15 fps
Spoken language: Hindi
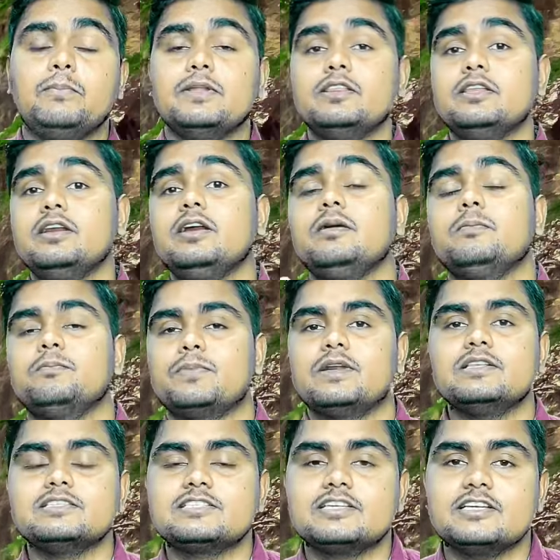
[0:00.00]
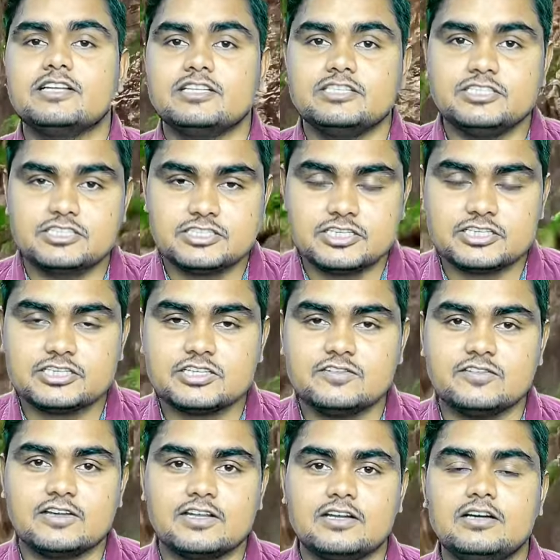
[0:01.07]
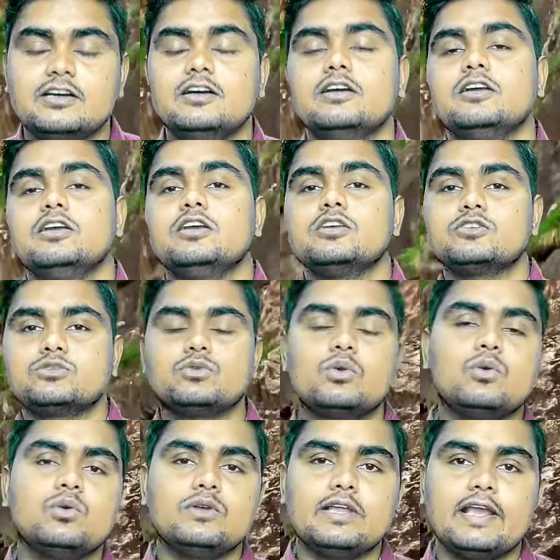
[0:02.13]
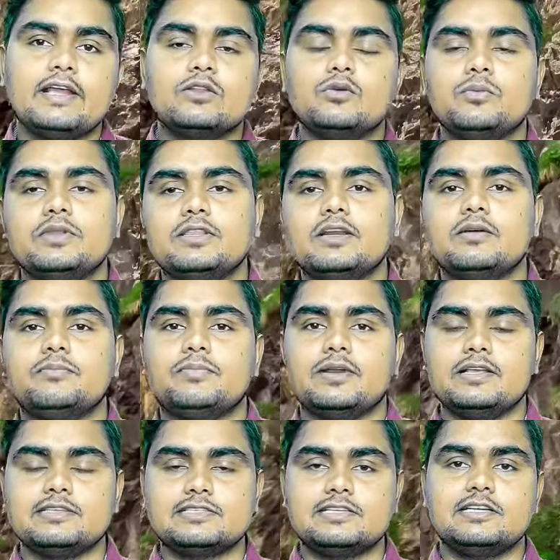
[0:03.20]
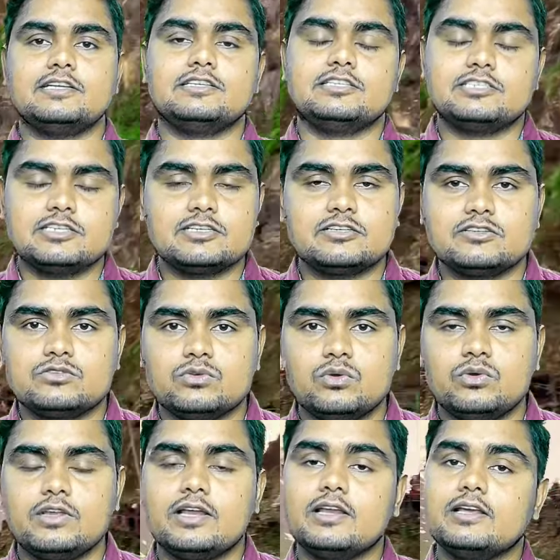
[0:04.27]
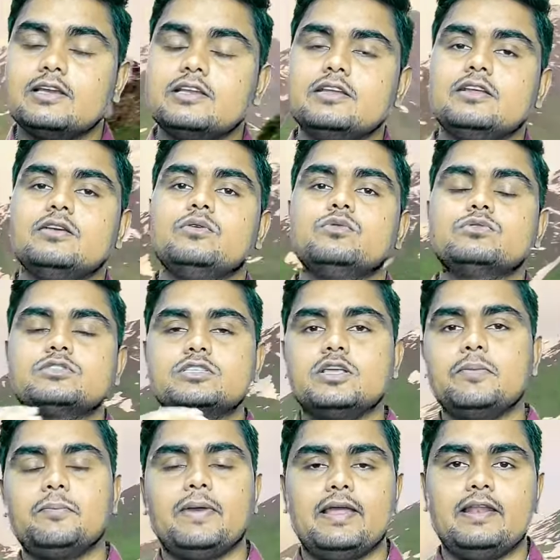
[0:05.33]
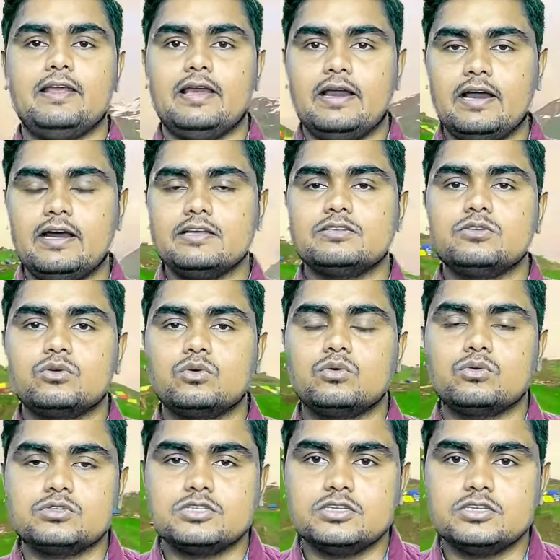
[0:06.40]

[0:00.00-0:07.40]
15 अप्रैल से रजिस्ट्रेशन वगैरह शुरू हो जाएंगे तो 15 अप्रैल से रजिस्ट्रेशन शुरू हो जाएंगे लेकिन उससे पहले आज देखो कुछ